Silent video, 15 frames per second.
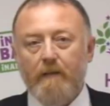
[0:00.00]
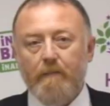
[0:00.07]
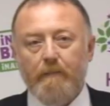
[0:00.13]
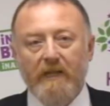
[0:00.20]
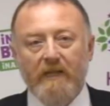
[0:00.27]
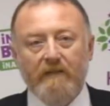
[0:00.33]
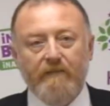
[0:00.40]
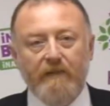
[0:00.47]

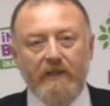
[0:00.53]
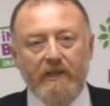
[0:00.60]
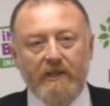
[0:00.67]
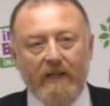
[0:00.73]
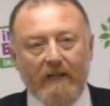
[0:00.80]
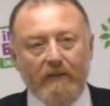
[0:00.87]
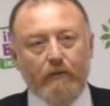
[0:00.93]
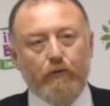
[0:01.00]
bir
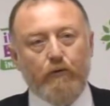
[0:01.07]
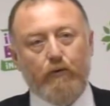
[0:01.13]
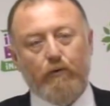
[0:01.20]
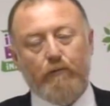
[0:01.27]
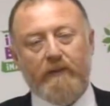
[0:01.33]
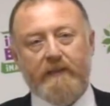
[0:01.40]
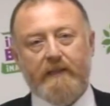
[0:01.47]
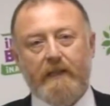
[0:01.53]
vicdan
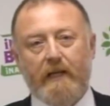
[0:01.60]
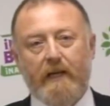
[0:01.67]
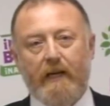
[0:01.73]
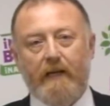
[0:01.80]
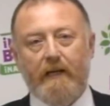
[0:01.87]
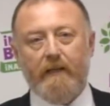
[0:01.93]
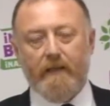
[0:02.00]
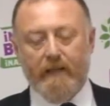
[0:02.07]

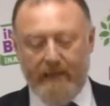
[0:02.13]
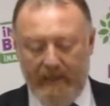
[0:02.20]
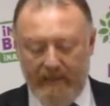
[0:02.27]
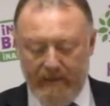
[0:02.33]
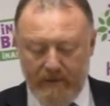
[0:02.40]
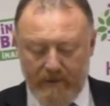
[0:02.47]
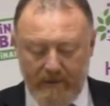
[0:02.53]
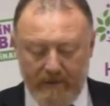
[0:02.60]
tutulmasıyla
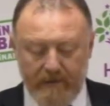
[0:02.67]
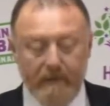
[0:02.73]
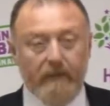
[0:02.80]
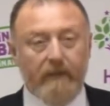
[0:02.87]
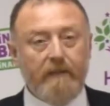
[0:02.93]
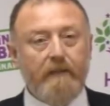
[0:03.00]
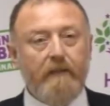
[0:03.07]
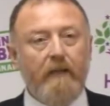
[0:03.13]
karşı
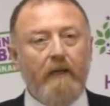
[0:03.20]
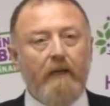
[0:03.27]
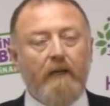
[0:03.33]
karşıyayız.